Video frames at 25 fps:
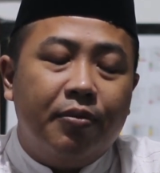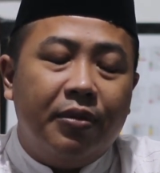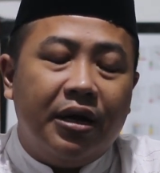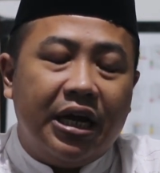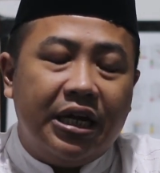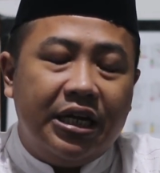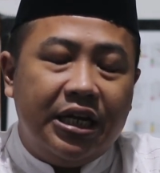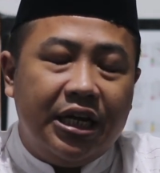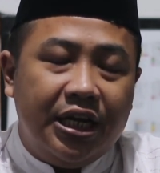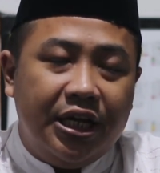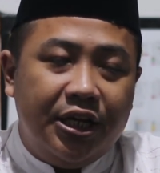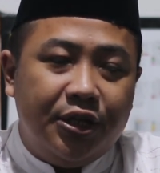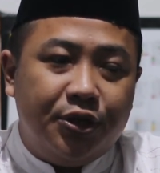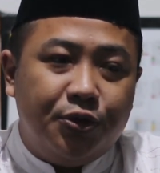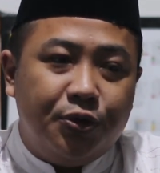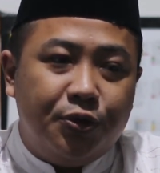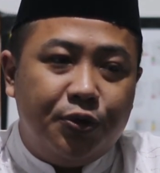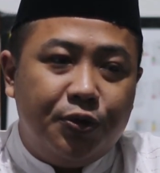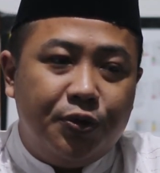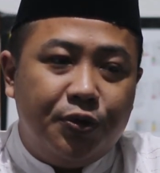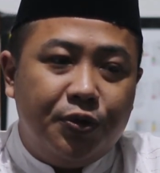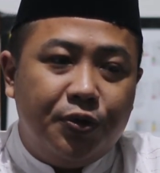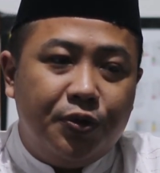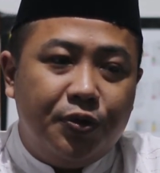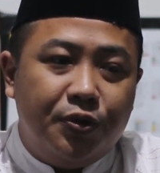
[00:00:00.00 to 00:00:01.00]
Maka dari
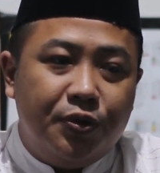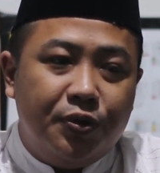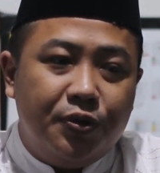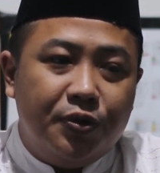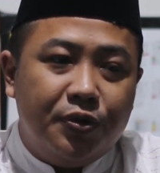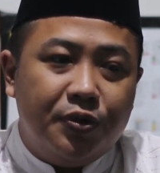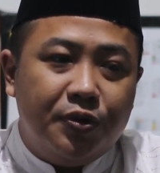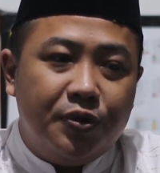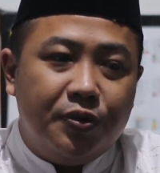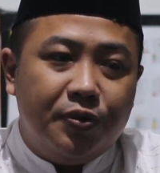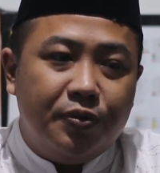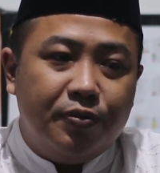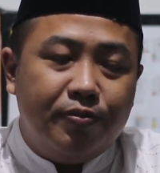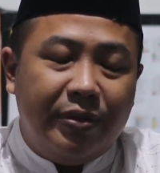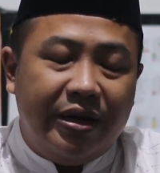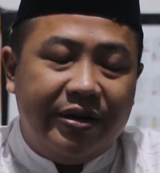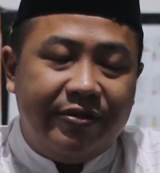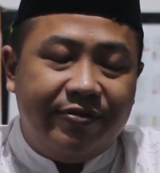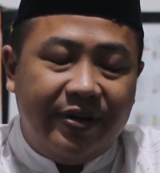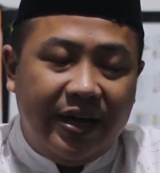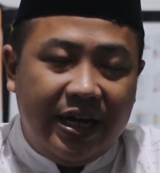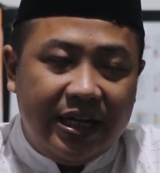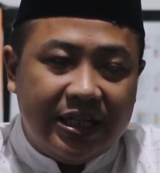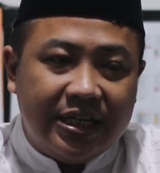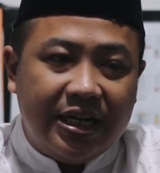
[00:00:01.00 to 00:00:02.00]
itu
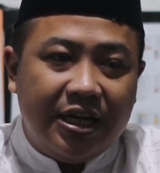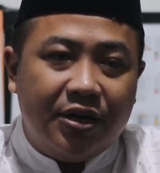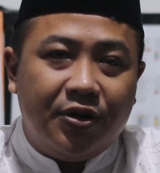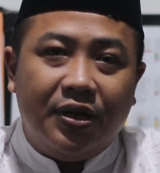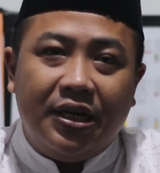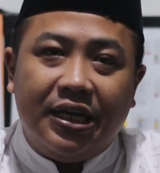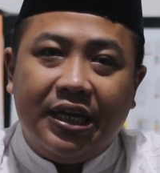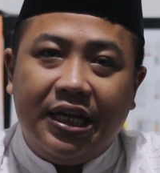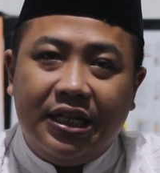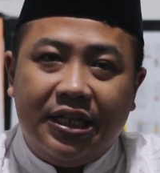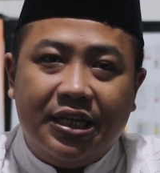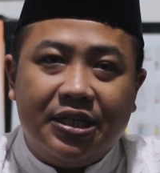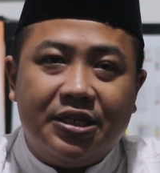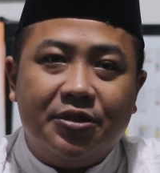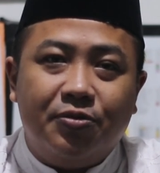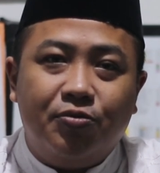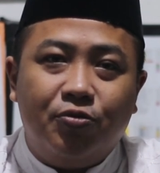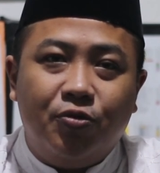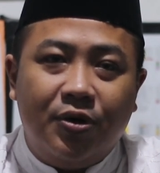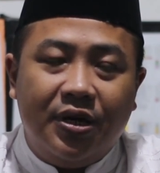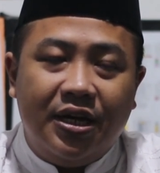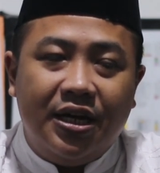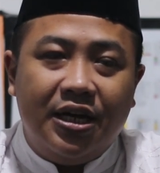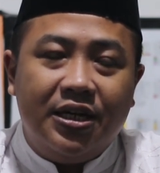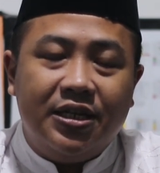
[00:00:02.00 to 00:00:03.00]
manfaatkan oleh kita
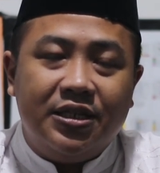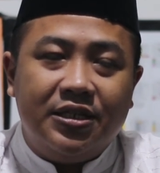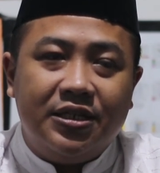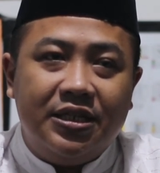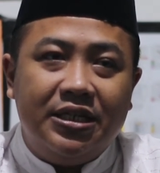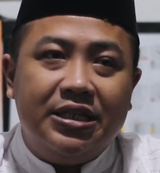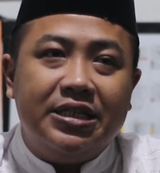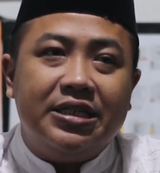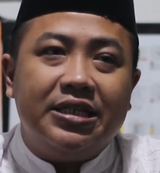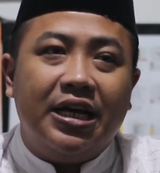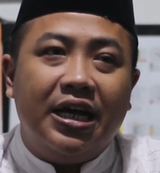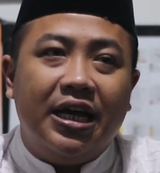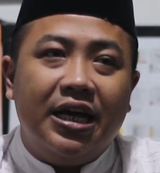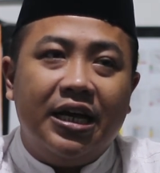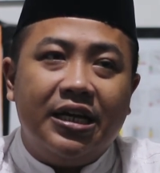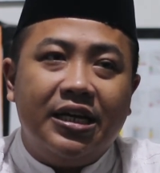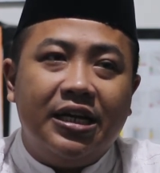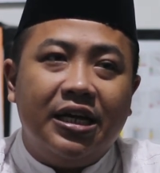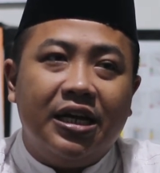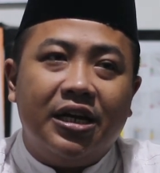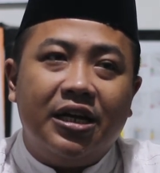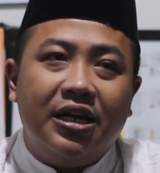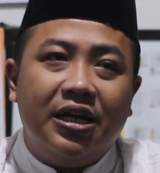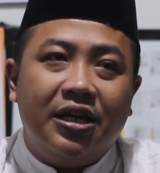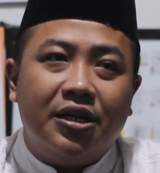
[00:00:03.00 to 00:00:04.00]
semua sisa
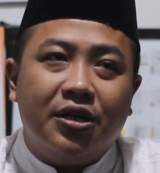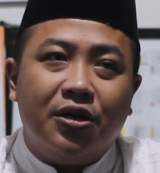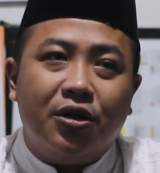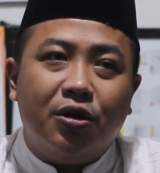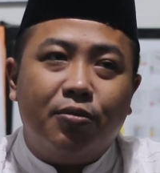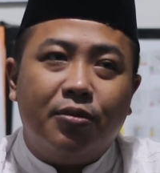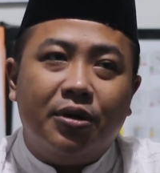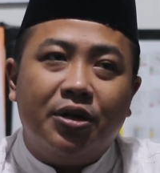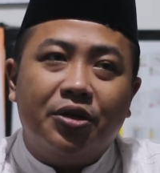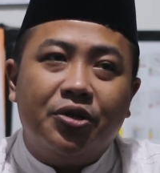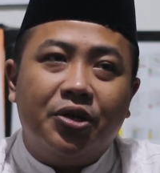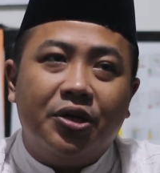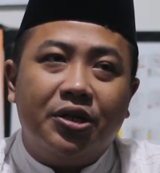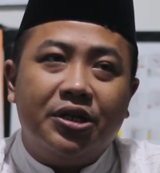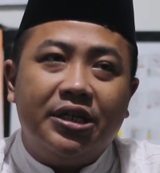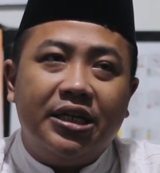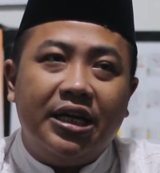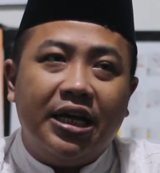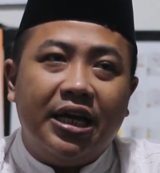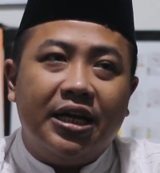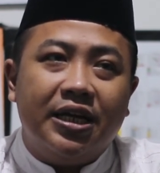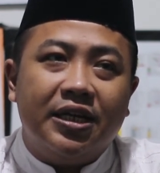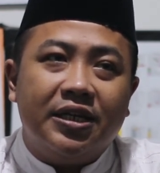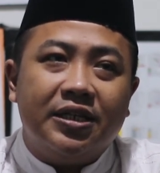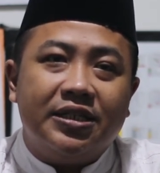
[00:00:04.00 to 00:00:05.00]
akhir dari Ramadan
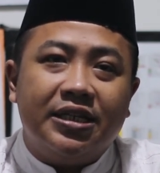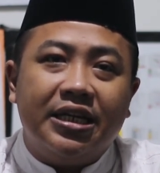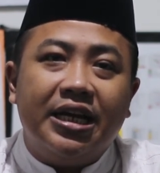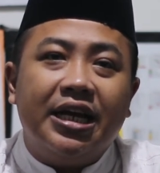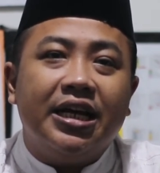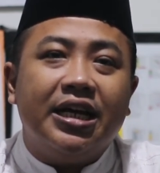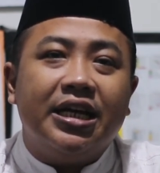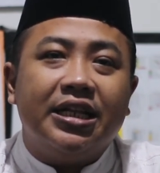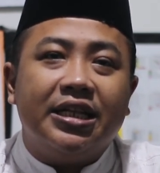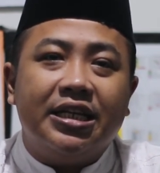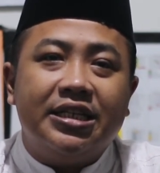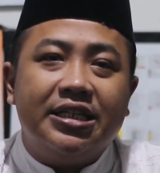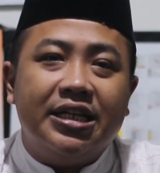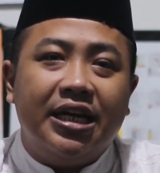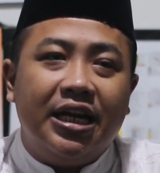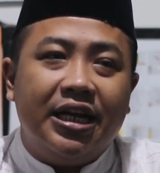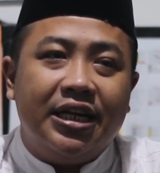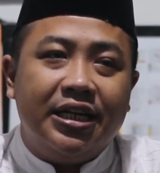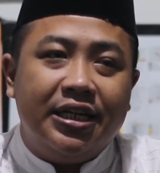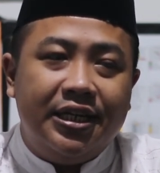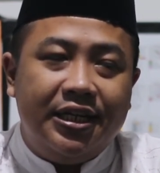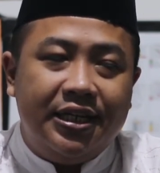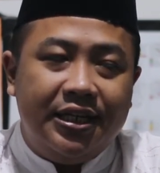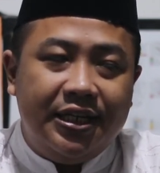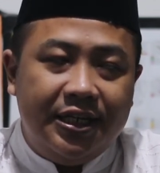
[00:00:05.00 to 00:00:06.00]
yang sedang kita
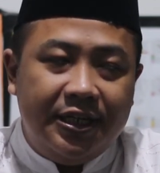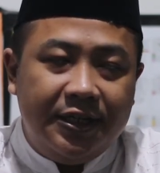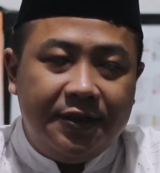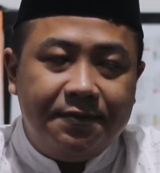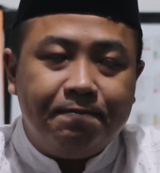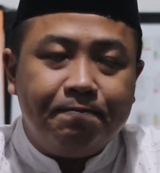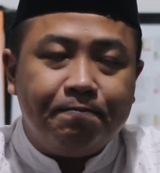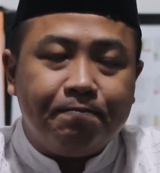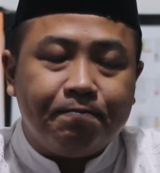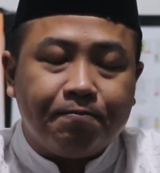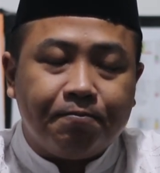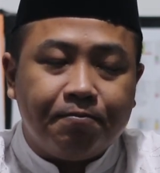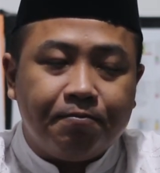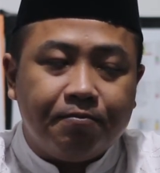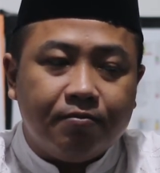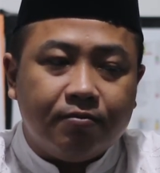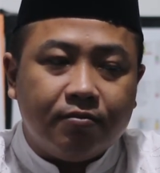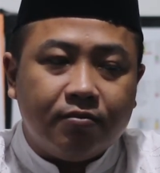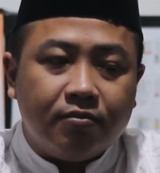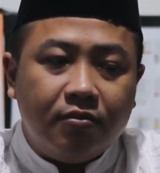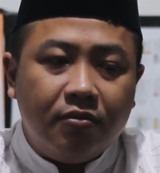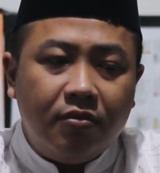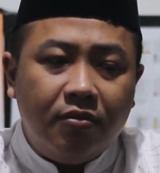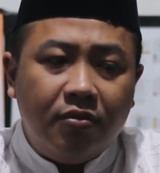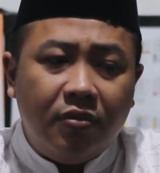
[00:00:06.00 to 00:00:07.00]
jalani ini
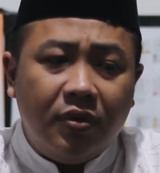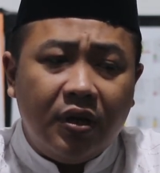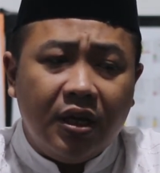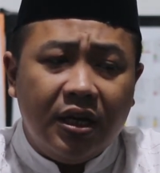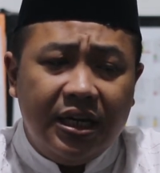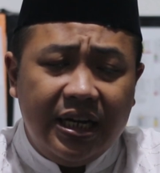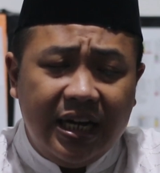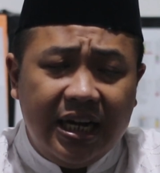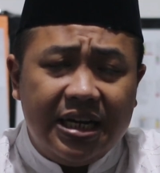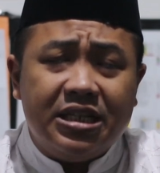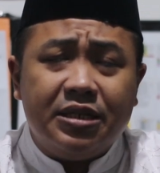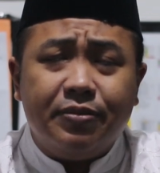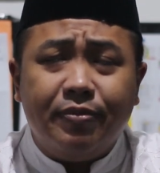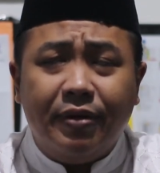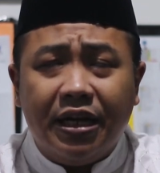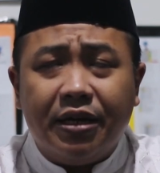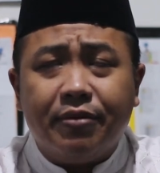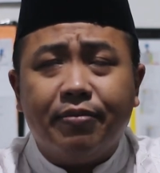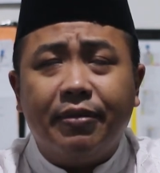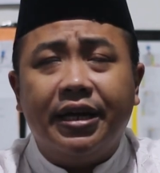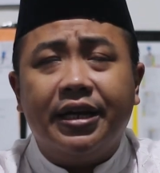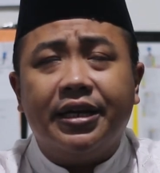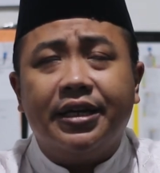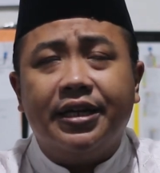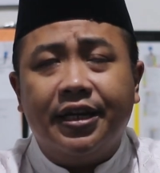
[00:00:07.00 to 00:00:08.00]
dengan
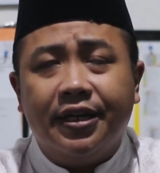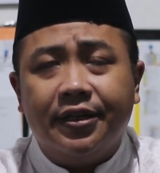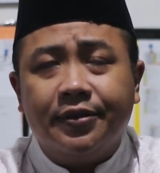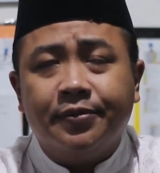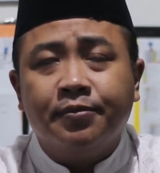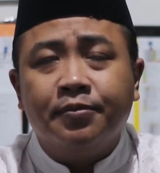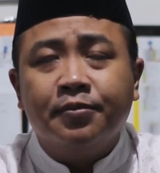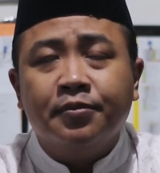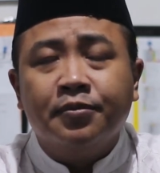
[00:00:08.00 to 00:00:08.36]
sebaik-baiknya.